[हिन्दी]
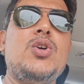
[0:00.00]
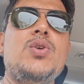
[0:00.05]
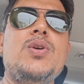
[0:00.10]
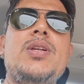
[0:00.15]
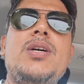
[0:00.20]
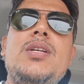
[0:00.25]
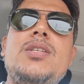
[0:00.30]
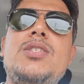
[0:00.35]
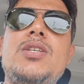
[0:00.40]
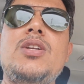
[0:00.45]

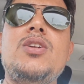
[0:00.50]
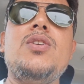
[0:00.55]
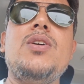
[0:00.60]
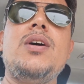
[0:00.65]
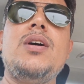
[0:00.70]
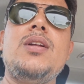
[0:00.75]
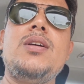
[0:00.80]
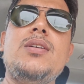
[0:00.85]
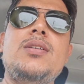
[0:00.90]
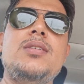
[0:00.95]
कोई ना चलो
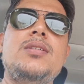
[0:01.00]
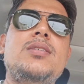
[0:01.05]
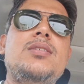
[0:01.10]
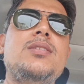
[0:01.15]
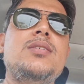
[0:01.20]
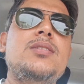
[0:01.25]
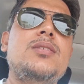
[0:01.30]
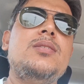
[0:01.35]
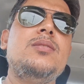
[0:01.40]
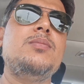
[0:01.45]
यार
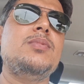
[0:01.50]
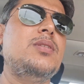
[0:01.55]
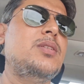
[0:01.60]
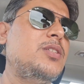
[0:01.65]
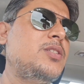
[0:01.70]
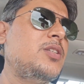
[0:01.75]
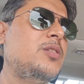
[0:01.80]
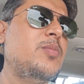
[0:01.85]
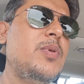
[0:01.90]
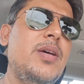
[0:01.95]

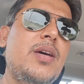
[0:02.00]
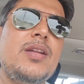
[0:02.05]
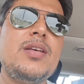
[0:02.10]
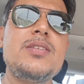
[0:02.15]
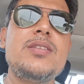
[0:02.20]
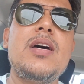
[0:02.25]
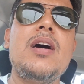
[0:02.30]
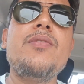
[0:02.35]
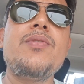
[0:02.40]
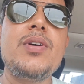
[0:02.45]
दशरथ भैया
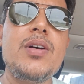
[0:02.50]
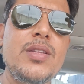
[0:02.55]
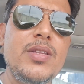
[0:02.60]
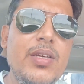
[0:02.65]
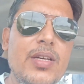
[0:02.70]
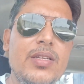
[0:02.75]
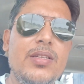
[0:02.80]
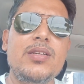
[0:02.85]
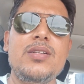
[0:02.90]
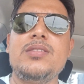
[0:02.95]
ने साफ़ कर
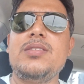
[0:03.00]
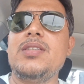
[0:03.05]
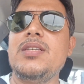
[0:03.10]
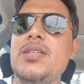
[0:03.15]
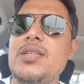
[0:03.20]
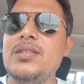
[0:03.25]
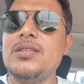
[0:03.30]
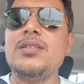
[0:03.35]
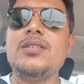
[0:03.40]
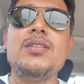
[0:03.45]
दी अंदर से
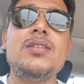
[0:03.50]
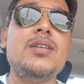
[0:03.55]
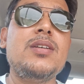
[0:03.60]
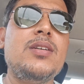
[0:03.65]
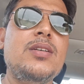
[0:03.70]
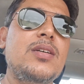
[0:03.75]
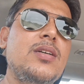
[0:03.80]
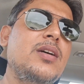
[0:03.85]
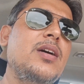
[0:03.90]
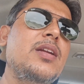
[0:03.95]

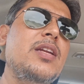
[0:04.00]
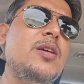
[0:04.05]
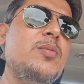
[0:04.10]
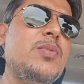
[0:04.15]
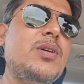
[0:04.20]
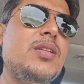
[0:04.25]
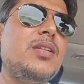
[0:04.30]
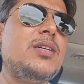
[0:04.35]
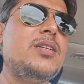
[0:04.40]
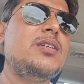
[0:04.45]

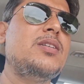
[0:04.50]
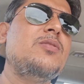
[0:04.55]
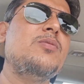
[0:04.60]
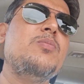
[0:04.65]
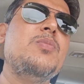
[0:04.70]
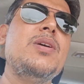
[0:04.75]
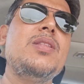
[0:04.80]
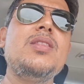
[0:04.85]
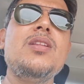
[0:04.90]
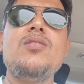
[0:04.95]
गनीमत है
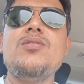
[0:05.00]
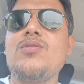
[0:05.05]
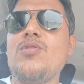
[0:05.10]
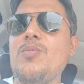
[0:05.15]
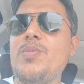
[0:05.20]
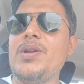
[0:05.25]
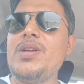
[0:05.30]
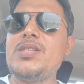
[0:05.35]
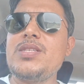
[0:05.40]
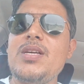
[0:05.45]
मैं इतना
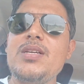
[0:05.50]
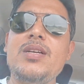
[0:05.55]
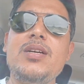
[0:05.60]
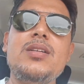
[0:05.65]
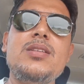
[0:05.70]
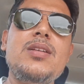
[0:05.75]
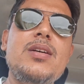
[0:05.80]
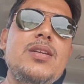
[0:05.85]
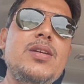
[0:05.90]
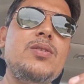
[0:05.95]
उनको परेशान
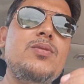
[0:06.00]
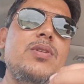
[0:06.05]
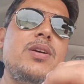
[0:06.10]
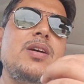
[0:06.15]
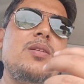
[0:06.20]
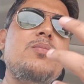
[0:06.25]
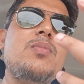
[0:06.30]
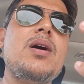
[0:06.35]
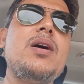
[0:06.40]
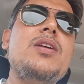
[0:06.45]
करता नहीं हूँ
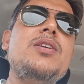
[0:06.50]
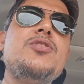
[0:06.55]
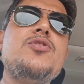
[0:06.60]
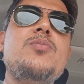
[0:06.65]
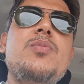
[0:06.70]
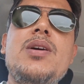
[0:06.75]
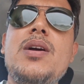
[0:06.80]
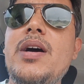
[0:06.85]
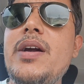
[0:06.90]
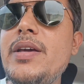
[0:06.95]
लेकिन
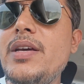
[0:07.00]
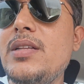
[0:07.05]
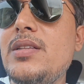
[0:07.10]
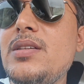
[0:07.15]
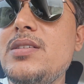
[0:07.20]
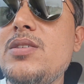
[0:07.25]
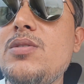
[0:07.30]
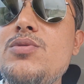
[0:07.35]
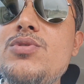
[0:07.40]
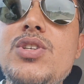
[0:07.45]
बारिशों में गाड़ी
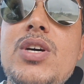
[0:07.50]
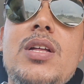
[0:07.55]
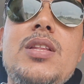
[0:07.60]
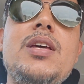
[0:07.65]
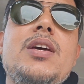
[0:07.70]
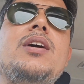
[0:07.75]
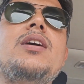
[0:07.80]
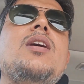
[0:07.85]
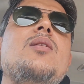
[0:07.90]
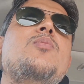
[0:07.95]
अंदर से कुछ
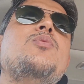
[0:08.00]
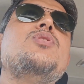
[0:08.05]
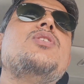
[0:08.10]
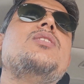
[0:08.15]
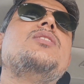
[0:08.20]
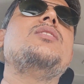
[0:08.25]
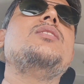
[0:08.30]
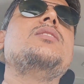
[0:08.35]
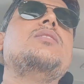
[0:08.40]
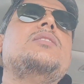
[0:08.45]
ज़्यादा ही ख़राब हो
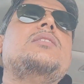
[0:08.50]
जाती